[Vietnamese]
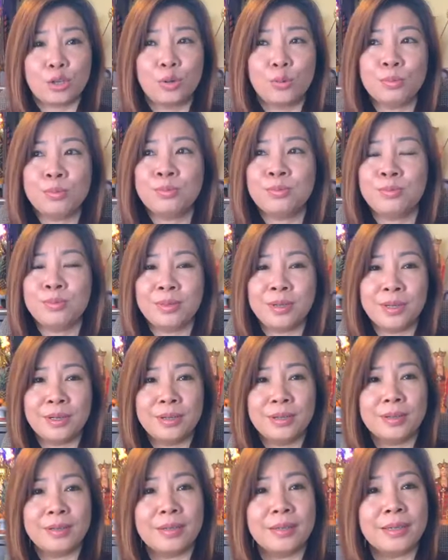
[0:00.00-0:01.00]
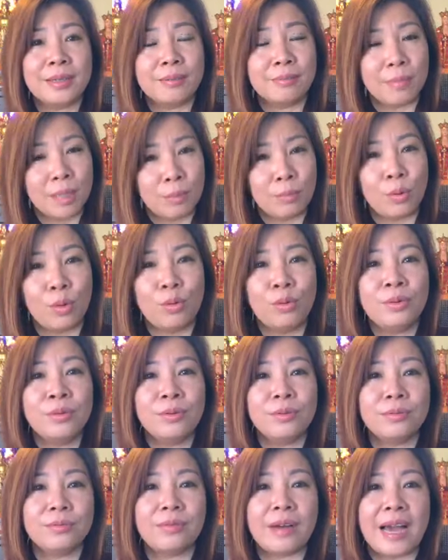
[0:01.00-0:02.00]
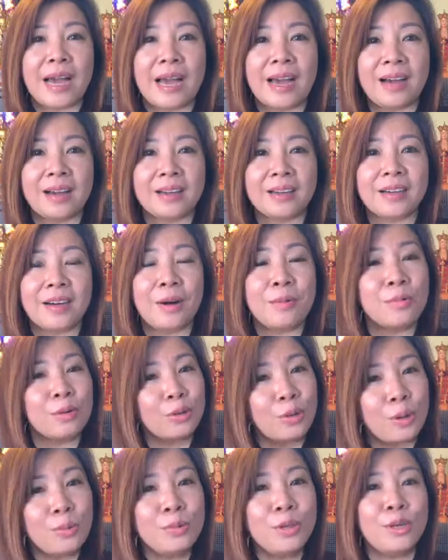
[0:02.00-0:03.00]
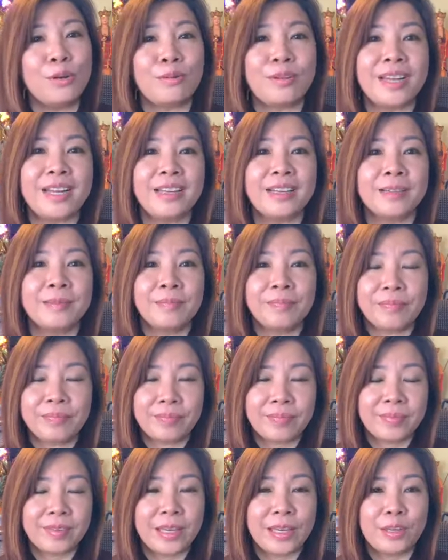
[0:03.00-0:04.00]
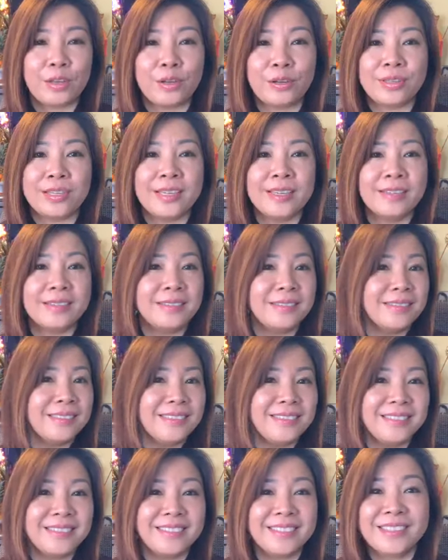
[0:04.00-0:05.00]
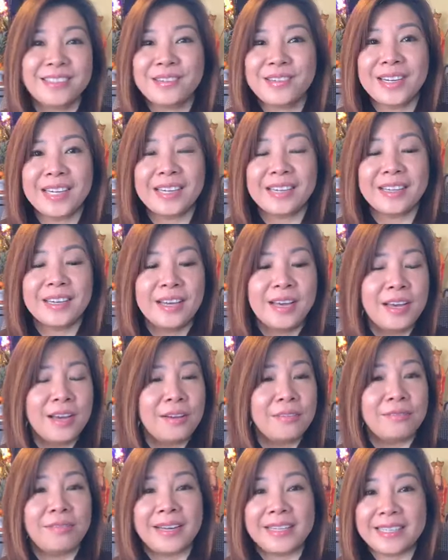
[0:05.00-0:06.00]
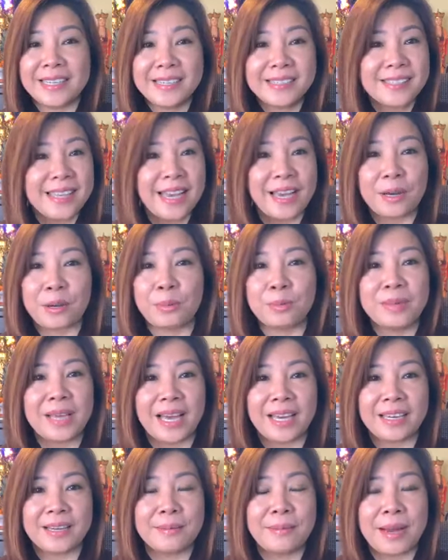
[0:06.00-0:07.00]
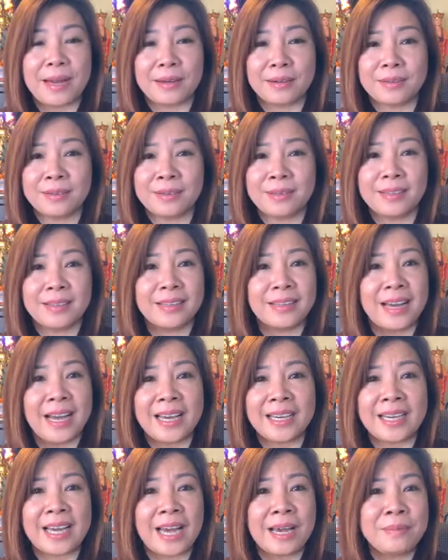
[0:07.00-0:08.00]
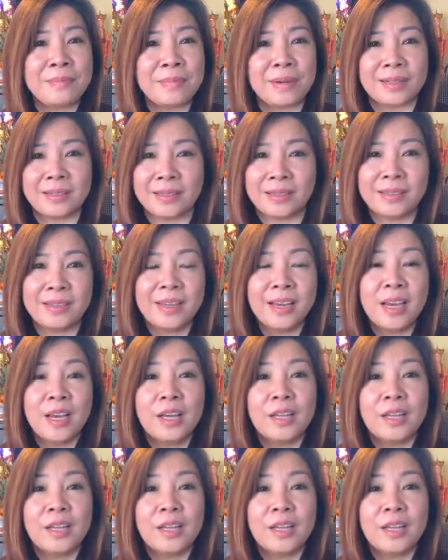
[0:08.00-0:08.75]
đúng như mình muốn và không có tốn nhiều tiền thì tự nhiên xuất hiện và chiếc xe cũng vậy các bạn hai cái mà nó